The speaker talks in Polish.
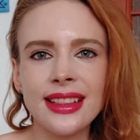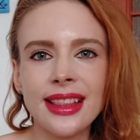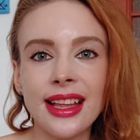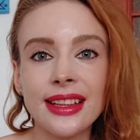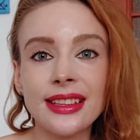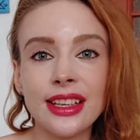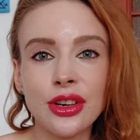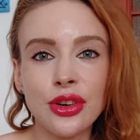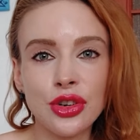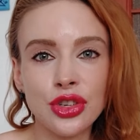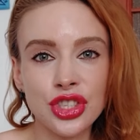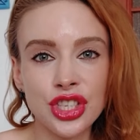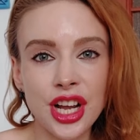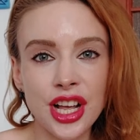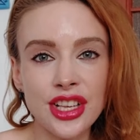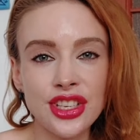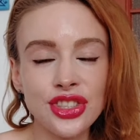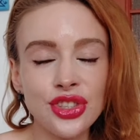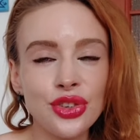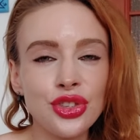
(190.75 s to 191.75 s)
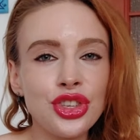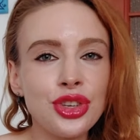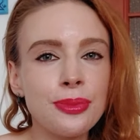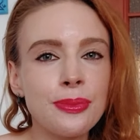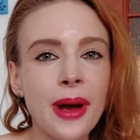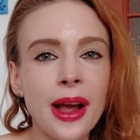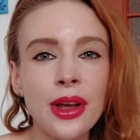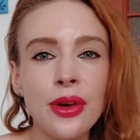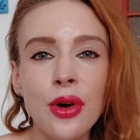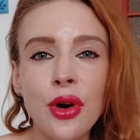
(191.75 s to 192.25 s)
Dlatego często
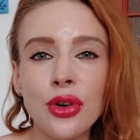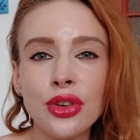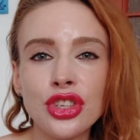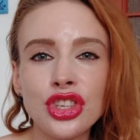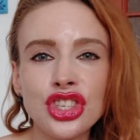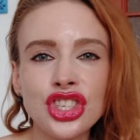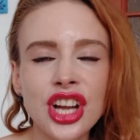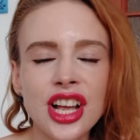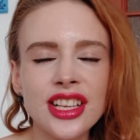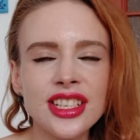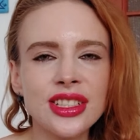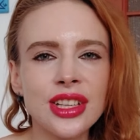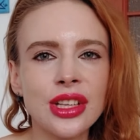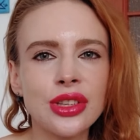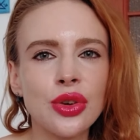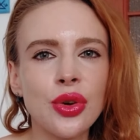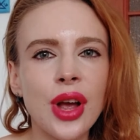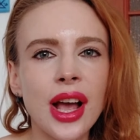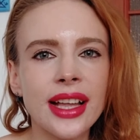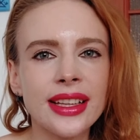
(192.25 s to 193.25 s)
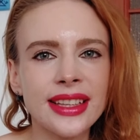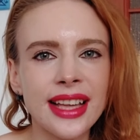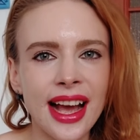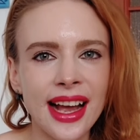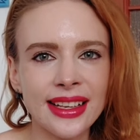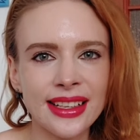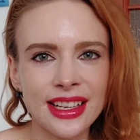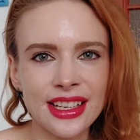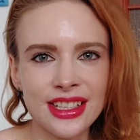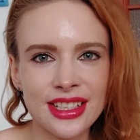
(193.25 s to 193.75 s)
nie mają oni szans na
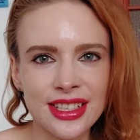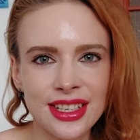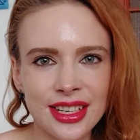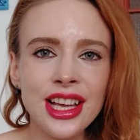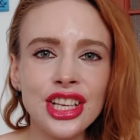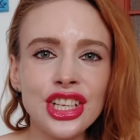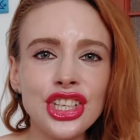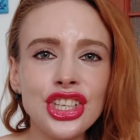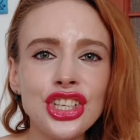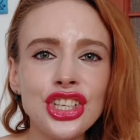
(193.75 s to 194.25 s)
dogadanie się.